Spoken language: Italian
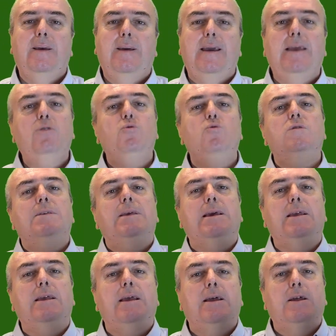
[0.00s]
e tu
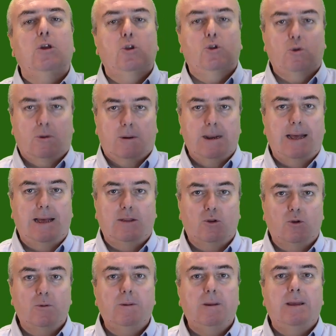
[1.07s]
sei
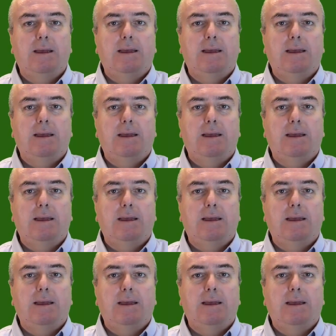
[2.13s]
tornato